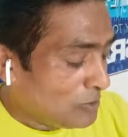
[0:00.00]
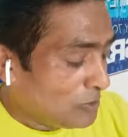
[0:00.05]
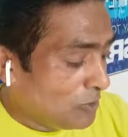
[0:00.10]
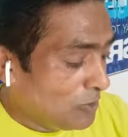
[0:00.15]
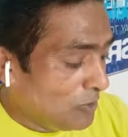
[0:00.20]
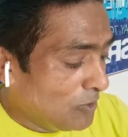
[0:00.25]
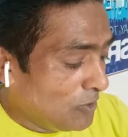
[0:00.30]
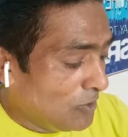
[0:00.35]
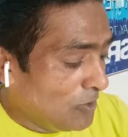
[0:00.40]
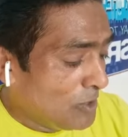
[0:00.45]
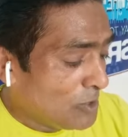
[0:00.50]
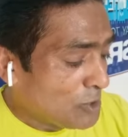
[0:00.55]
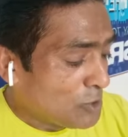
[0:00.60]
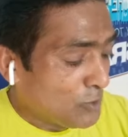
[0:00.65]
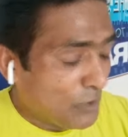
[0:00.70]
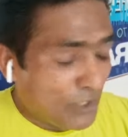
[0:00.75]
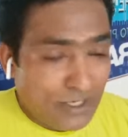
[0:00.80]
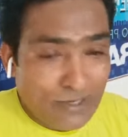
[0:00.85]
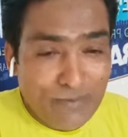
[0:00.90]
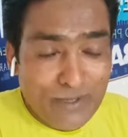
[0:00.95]
तो
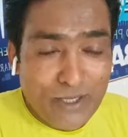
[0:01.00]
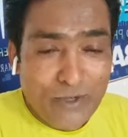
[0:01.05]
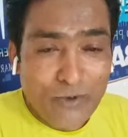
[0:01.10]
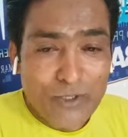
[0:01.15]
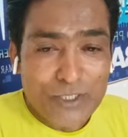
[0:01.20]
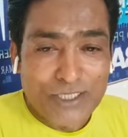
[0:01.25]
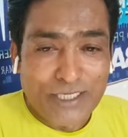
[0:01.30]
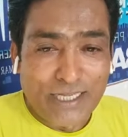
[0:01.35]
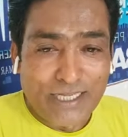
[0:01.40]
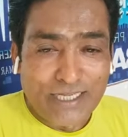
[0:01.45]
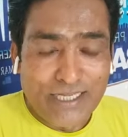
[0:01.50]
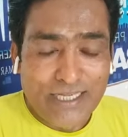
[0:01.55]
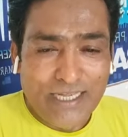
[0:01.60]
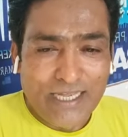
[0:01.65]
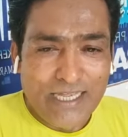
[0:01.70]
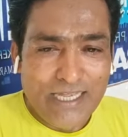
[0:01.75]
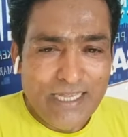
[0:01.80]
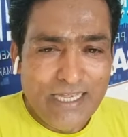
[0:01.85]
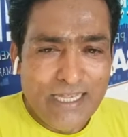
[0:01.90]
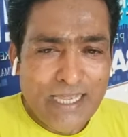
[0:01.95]
स्वर्ग में घोषणा की
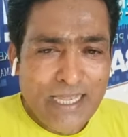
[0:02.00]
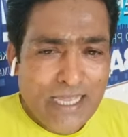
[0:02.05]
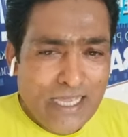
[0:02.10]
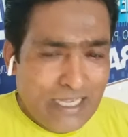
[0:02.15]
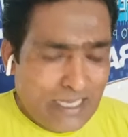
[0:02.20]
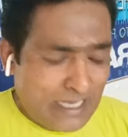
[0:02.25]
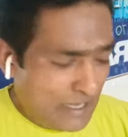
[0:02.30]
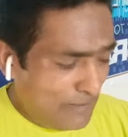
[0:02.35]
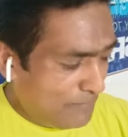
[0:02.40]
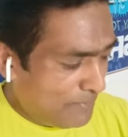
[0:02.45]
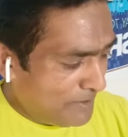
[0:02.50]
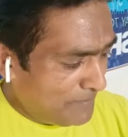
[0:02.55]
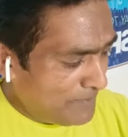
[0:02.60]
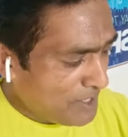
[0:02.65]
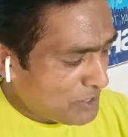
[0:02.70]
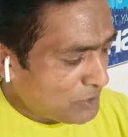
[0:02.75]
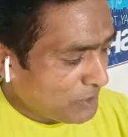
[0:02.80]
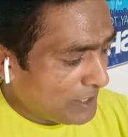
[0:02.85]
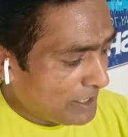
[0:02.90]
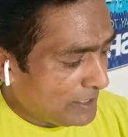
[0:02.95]
गई कि
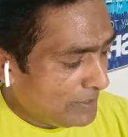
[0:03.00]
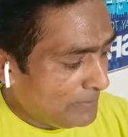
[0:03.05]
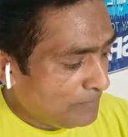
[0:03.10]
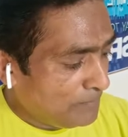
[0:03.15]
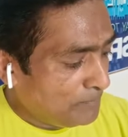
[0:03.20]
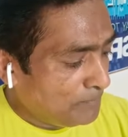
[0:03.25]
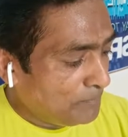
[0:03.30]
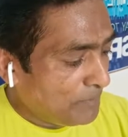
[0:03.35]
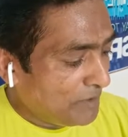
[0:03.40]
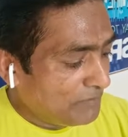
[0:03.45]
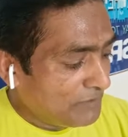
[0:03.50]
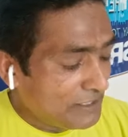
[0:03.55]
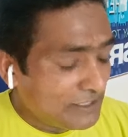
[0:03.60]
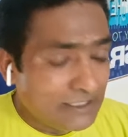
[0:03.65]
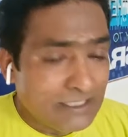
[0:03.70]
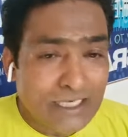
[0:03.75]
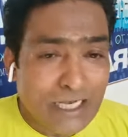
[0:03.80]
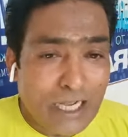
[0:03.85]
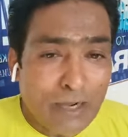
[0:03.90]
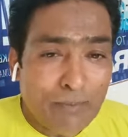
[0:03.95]
परमेश्वर के
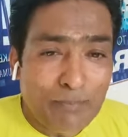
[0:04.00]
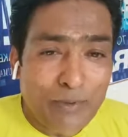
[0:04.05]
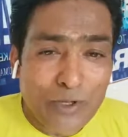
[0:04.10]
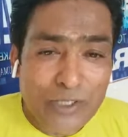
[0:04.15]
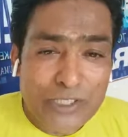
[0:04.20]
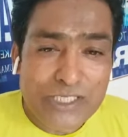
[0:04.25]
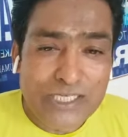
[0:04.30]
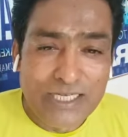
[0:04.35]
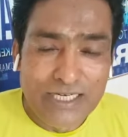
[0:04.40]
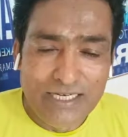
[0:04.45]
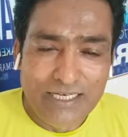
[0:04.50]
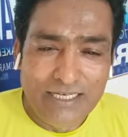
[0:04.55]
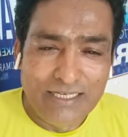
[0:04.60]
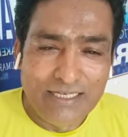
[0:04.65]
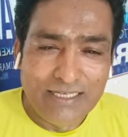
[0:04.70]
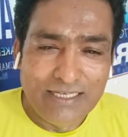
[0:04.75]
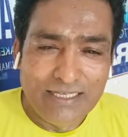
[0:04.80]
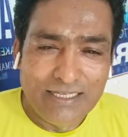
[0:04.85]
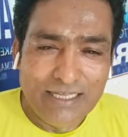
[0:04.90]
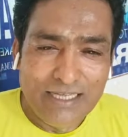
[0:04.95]
पवित्र अपोसल
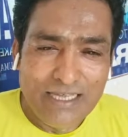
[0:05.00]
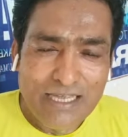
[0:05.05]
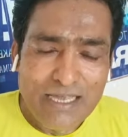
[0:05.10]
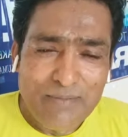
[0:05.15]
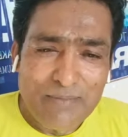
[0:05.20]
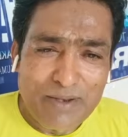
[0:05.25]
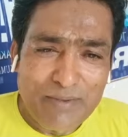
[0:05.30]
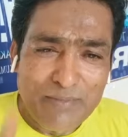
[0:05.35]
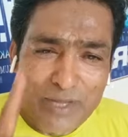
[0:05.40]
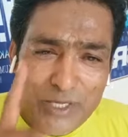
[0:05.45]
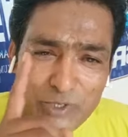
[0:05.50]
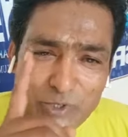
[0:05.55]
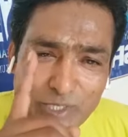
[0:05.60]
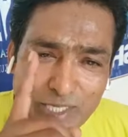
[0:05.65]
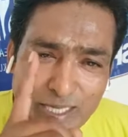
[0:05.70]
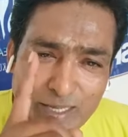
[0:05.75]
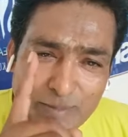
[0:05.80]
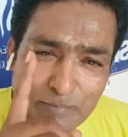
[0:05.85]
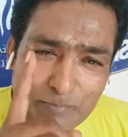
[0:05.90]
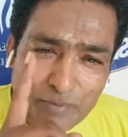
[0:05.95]
परमेश्वर
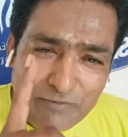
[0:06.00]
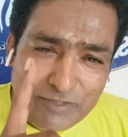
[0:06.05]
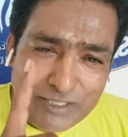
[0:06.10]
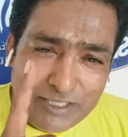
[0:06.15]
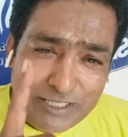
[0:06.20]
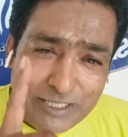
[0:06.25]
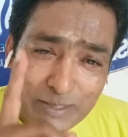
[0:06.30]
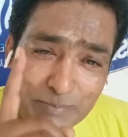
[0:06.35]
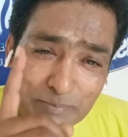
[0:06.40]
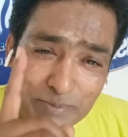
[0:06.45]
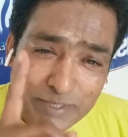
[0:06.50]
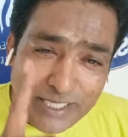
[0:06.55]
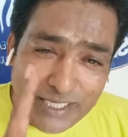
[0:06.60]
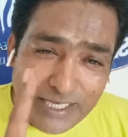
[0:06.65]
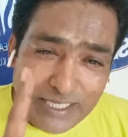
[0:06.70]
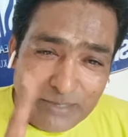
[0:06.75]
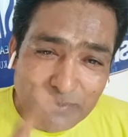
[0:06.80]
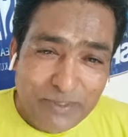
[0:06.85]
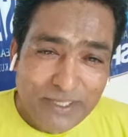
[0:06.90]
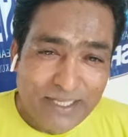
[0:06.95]
के पवित्र
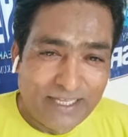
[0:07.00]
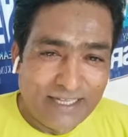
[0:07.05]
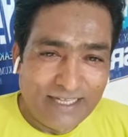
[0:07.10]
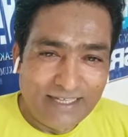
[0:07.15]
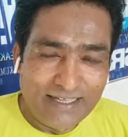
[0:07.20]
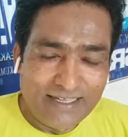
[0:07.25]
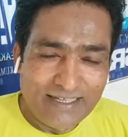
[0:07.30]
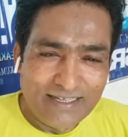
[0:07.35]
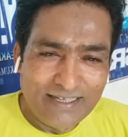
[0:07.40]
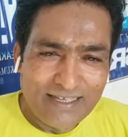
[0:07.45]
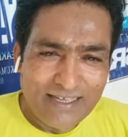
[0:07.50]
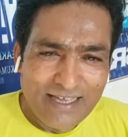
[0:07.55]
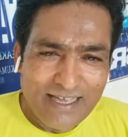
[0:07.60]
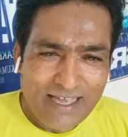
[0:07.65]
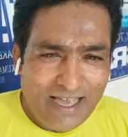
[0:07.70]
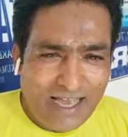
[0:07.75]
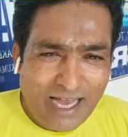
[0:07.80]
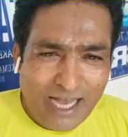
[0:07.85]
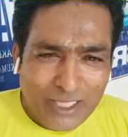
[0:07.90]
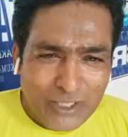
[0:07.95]
प्रेरित भी हैं
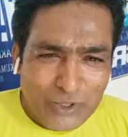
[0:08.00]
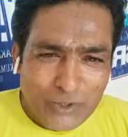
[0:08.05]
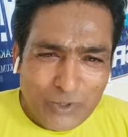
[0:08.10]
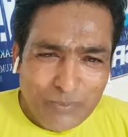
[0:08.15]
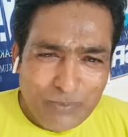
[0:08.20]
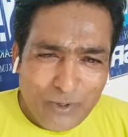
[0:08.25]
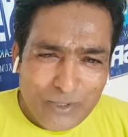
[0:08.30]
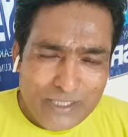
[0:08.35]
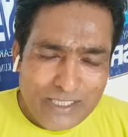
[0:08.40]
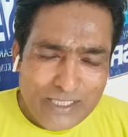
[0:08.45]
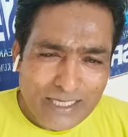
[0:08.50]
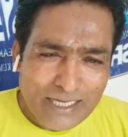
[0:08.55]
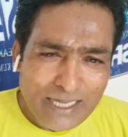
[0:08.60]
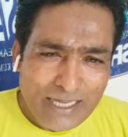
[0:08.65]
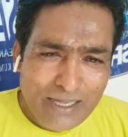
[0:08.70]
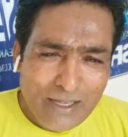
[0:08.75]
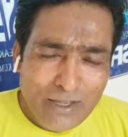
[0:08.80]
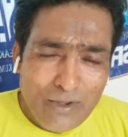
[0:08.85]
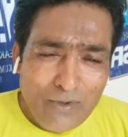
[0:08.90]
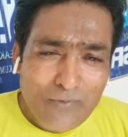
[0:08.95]
आज तो बहुत सारे
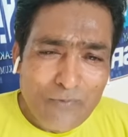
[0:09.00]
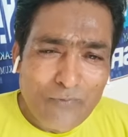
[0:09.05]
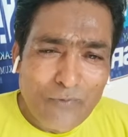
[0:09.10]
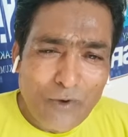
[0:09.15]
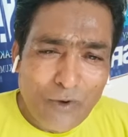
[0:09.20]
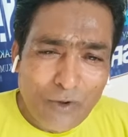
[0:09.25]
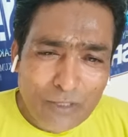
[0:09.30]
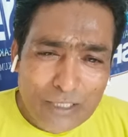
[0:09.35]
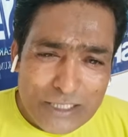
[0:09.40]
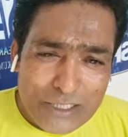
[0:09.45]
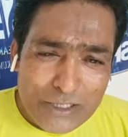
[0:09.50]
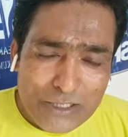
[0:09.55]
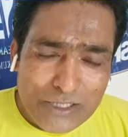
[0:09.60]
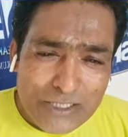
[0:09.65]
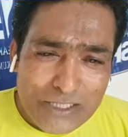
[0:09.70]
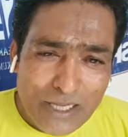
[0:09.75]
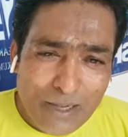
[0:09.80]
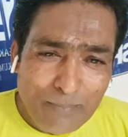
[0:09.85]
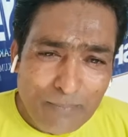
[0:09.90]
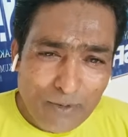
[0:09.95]
फॉल्स
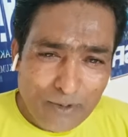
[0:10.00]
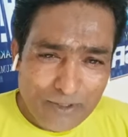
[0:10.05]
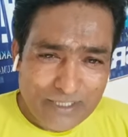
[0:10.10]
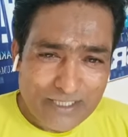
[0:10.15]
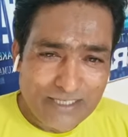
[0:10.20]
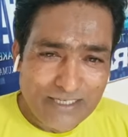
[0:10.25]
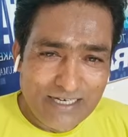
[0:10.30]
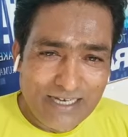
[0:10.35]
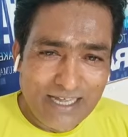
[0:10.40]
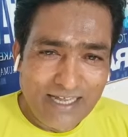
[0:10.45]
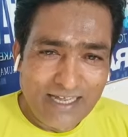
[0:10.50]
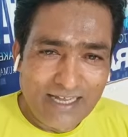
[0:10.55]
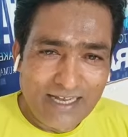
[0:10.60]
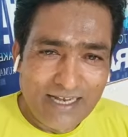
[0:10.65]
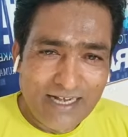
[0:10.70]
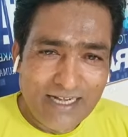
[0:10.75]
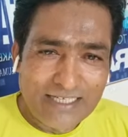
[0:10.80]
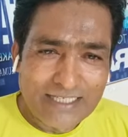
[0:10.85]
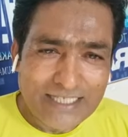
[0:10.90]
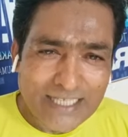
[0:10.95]
अपोसल हैं
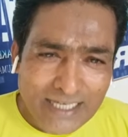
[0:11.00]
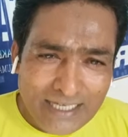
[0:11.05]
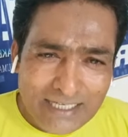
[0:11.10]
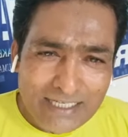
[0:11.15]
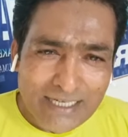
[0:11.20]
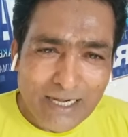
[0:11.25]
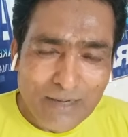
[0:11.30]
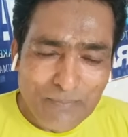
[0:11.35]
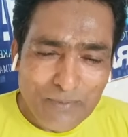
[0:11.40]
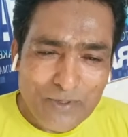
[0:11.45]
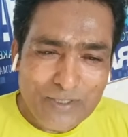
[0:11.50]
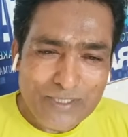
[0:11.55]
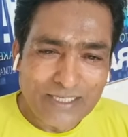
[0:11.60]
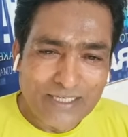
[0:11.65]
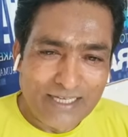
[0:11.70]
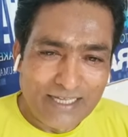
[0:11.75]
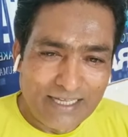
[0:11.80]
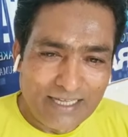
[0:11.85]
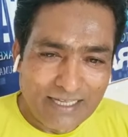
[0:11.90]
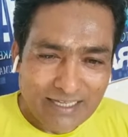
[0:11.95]
ठग
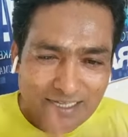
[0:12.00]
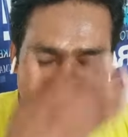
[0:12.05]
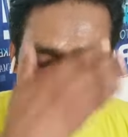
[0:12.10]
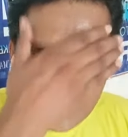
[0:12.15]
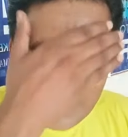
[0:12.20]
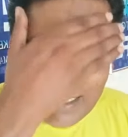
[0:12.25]
अपोसल हैं